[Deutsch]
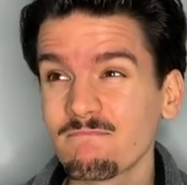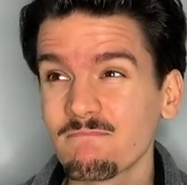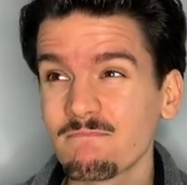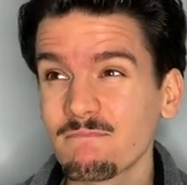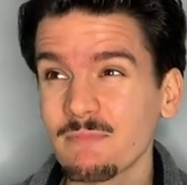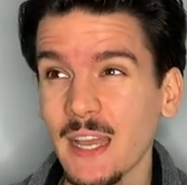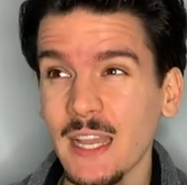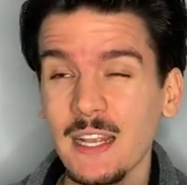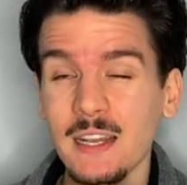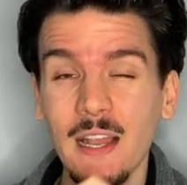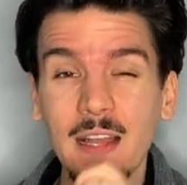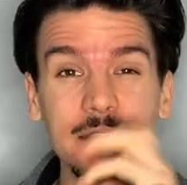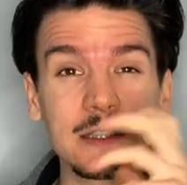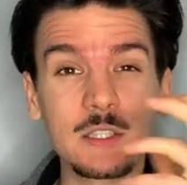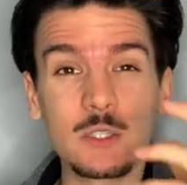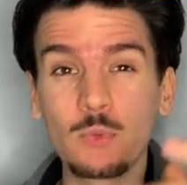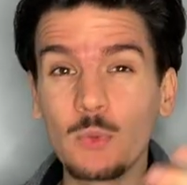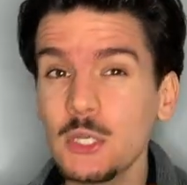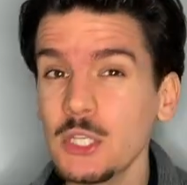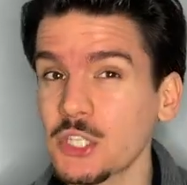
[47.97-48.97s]
einen kleinen
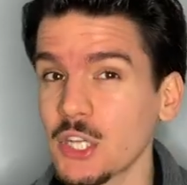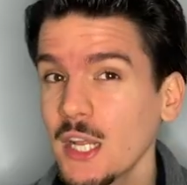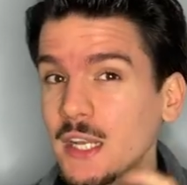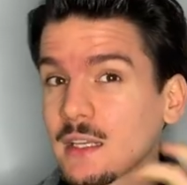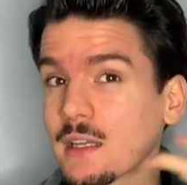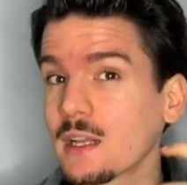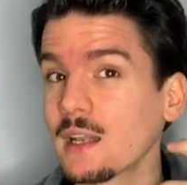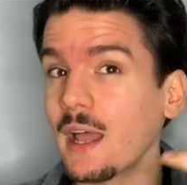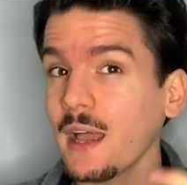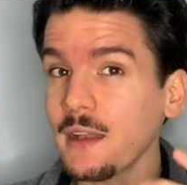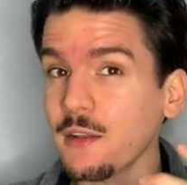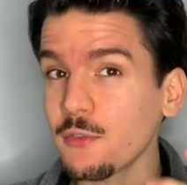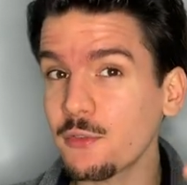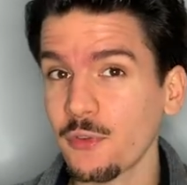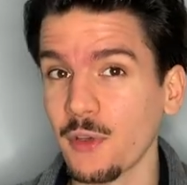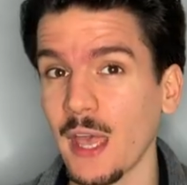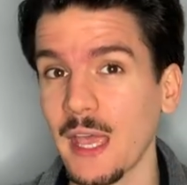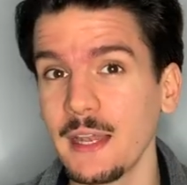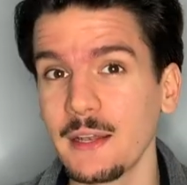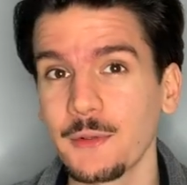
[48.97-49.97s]
Switch, eine kleine
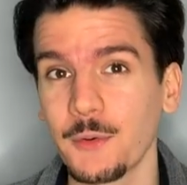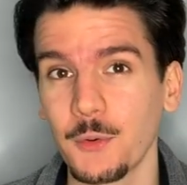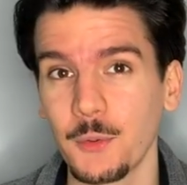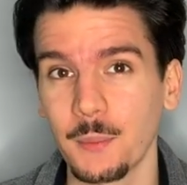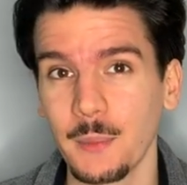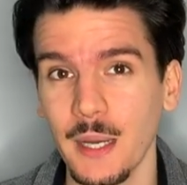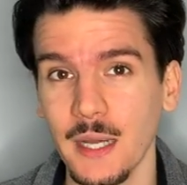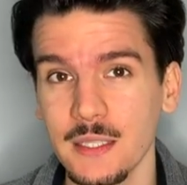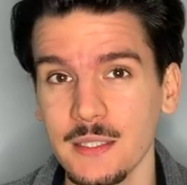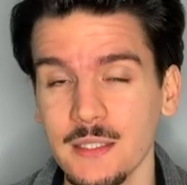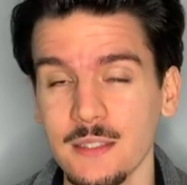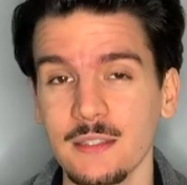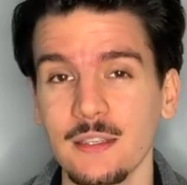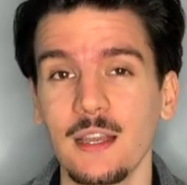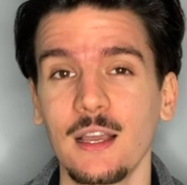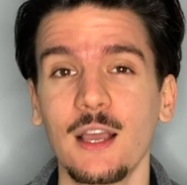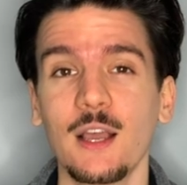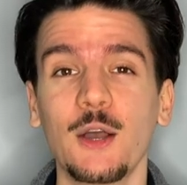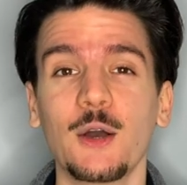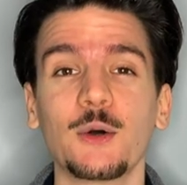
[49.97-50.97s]
Veränderung machst
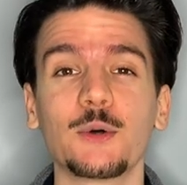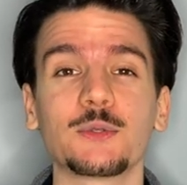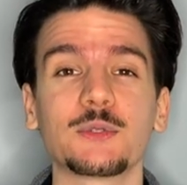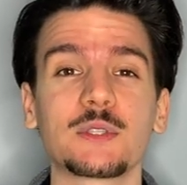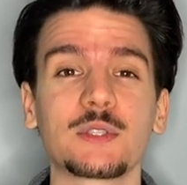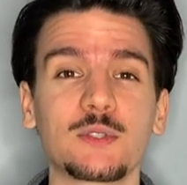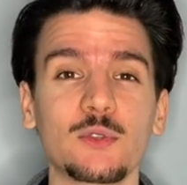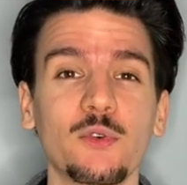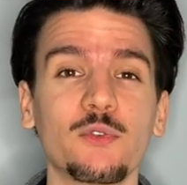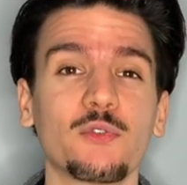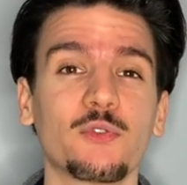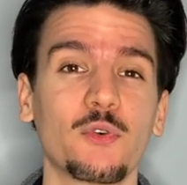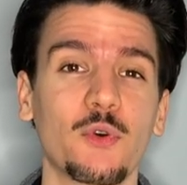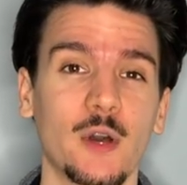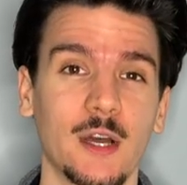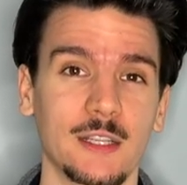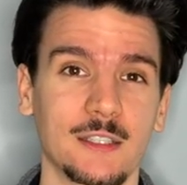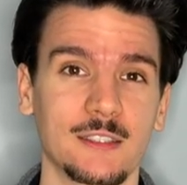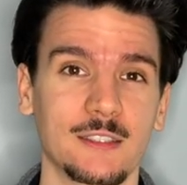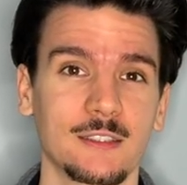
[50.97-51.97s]
und
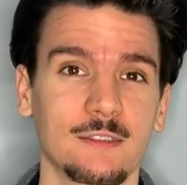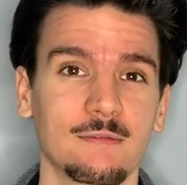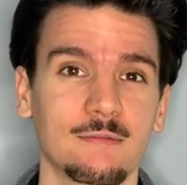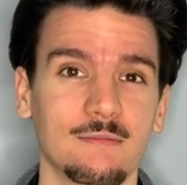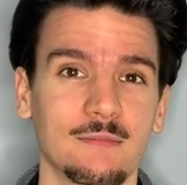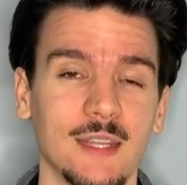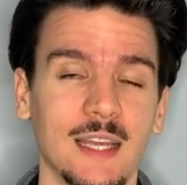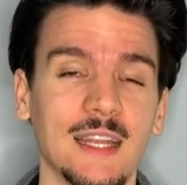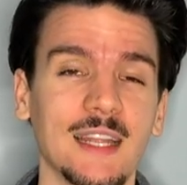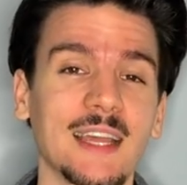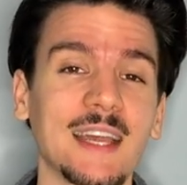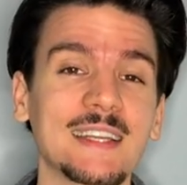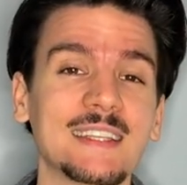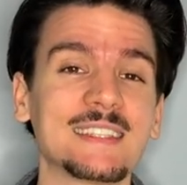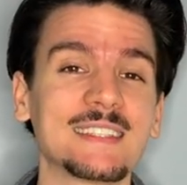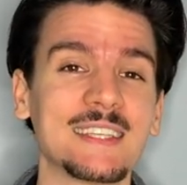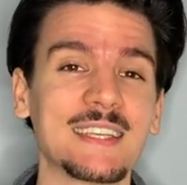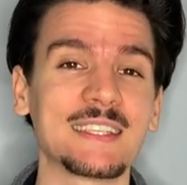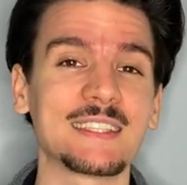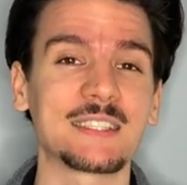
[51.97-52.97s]
sofort deine
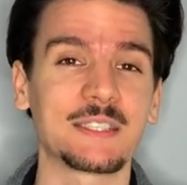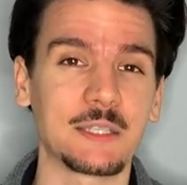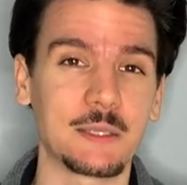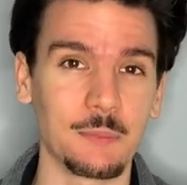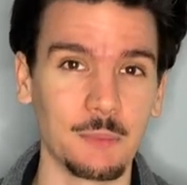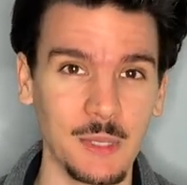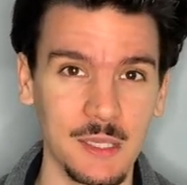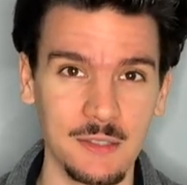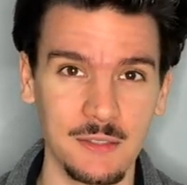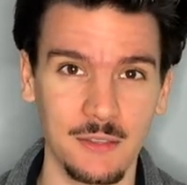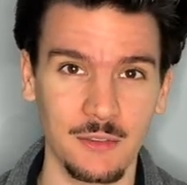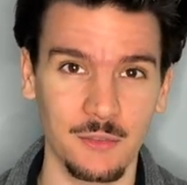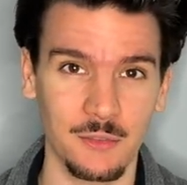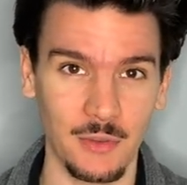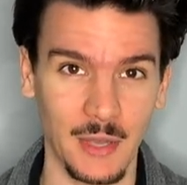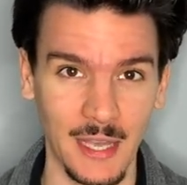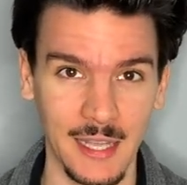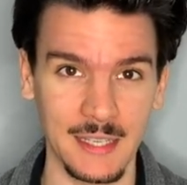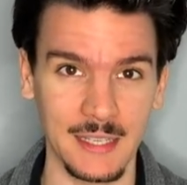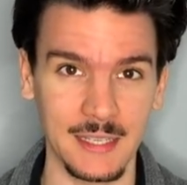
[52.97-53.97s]
Realität sich mit
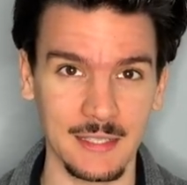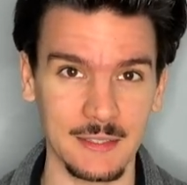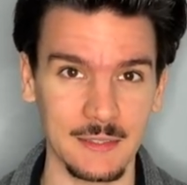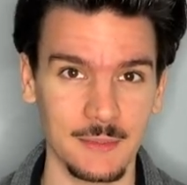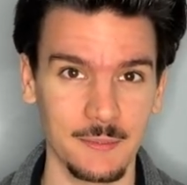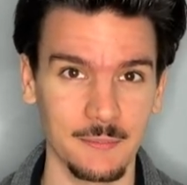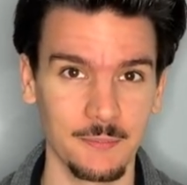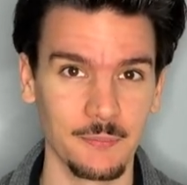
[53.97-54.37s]
verändert.